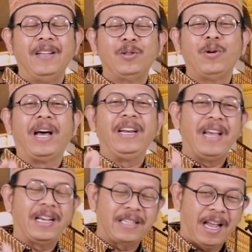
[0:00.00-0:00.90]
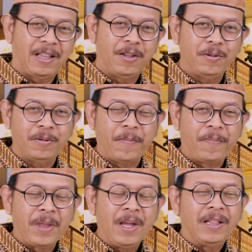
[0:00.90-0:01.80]
Tuhan yang satu.
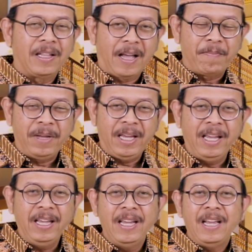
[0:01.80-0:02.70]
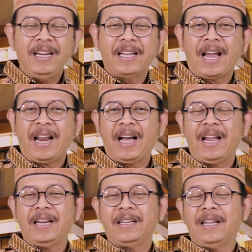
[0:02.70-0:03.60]
Tetapi di
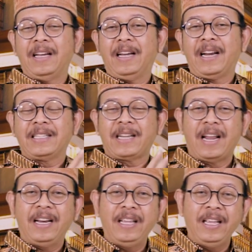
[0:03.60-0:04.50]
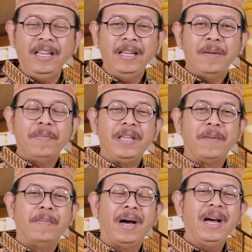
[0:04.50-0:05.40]
kalangan eh, Nasrani
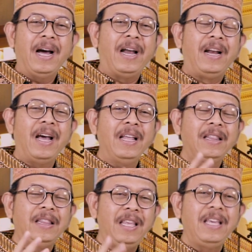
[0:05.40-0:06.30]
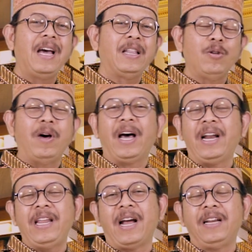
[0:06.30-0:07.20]
menyembah ada tiga
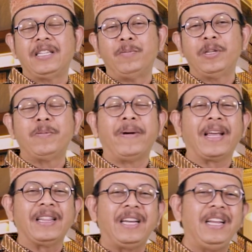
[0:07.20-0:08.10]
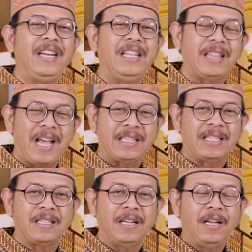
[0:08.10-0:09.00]
Tuhan yang disebut sebagai
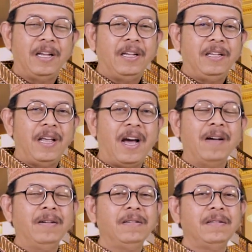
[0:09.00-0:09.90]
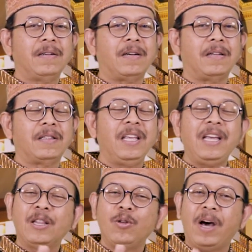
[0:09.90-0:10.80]
Trinitas, yang eh,
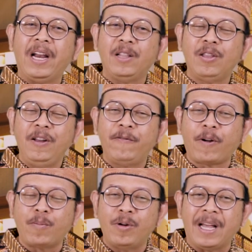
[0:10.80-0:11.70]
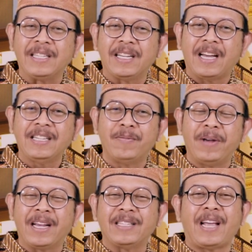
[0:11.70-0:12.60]
tiga Tuhan itu diformulasikan
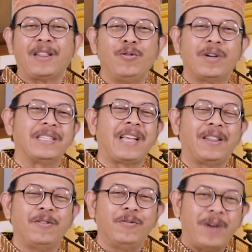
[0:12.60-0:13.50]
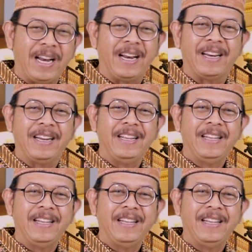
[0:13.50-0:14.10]
sebagai satu kesatuan.